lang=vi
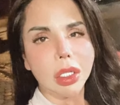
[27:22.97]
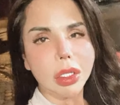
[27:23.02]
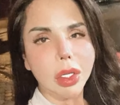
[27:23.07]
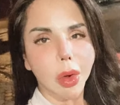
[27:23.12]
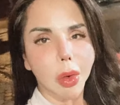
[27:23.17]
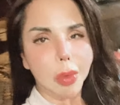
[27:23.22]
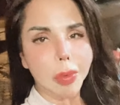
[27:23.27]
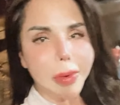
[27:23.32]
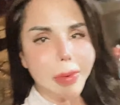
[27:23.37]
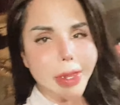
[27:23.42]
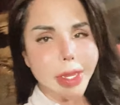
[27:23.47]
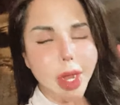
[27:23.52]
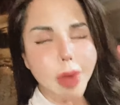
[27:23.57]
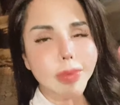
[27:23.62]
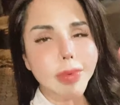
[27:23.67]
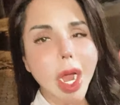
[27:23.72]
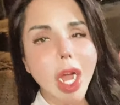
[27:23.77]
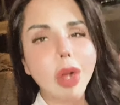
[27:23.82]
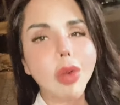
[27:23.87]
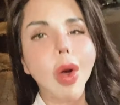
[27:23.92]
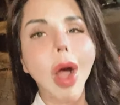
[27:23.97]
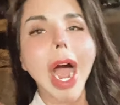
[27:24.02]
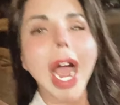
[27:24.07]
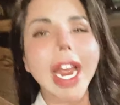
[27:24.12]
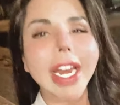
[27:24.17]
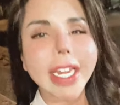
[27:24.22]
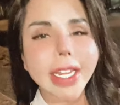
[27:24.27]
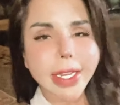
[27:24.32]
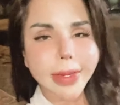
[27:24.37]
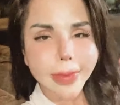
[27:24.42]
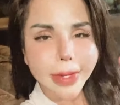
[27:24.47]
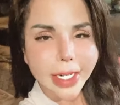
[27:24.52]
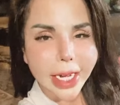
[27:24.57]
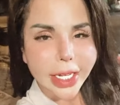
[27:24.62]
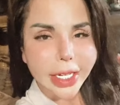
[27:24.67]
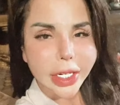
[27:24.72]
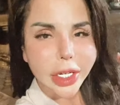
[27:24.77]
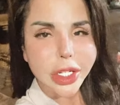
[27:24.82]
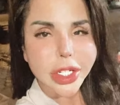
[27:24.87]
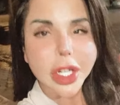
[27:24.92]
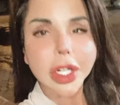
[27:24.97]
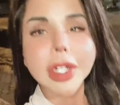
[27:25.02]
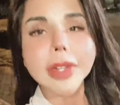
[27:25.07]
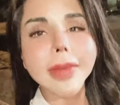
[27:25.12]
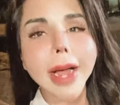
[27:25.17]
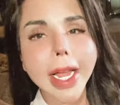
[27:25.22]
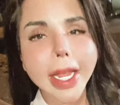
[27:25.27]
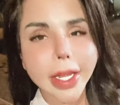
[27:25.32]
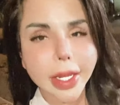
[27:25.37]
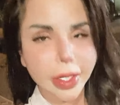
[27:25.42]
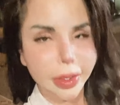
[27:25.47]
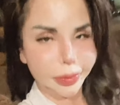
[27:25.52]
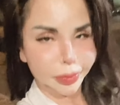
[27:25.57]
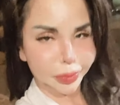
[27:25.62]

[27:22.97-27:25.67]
đủ má mày chốt đơn hoài đi cho mấy đĩ kia nó chửi mày